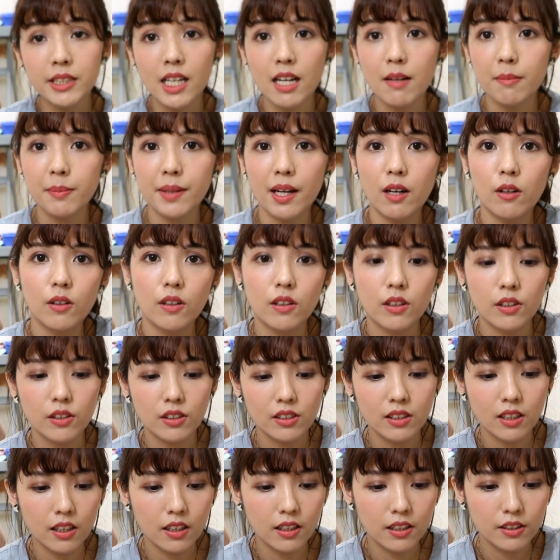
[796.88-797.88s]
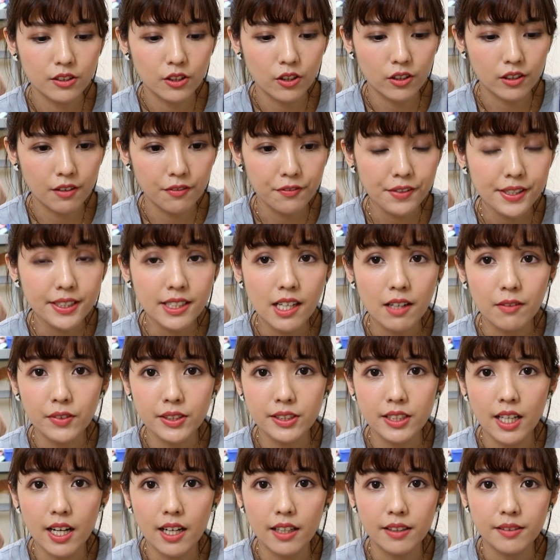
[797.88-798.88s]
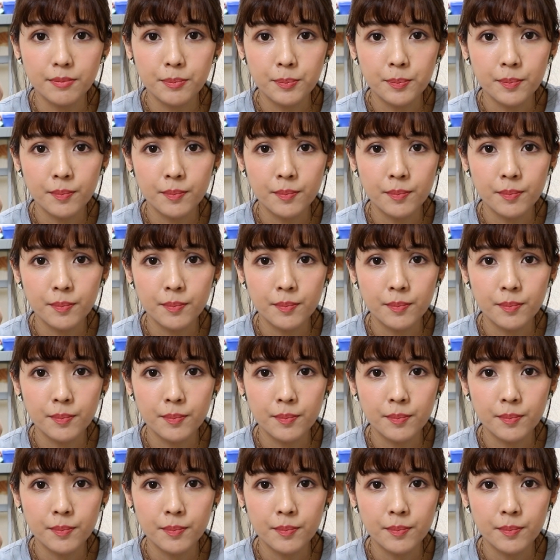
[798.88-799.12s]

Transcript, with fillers: 家表，嗯，有一个非常非常